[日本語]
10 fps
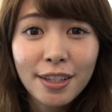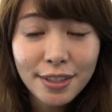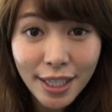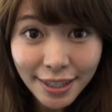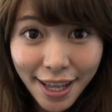
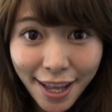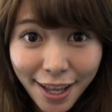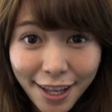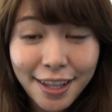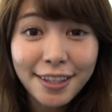さて、
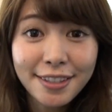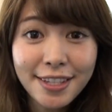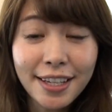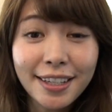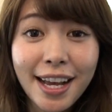
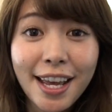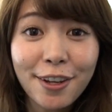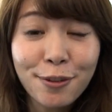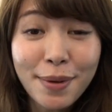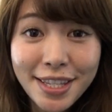前
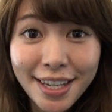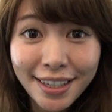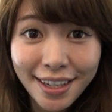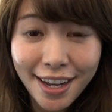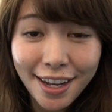回、梅ちゃ
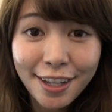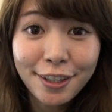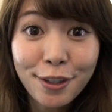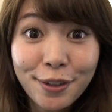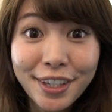んが
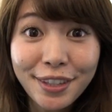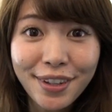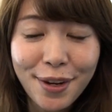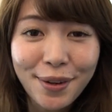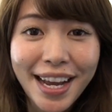ニョッキ
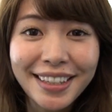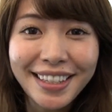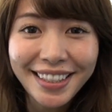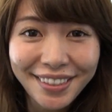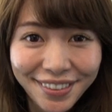の絵を描い
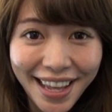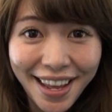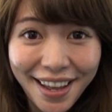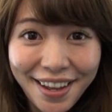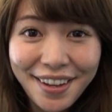ていたの
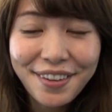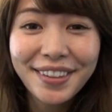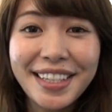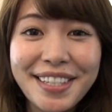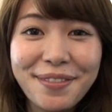で、
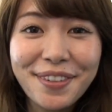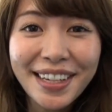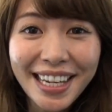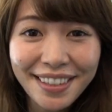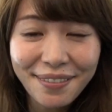私も
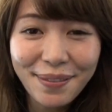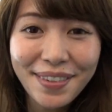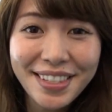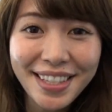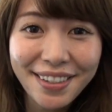描いてみ
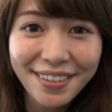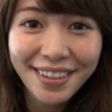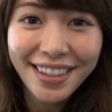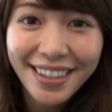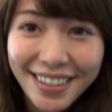ましたよ。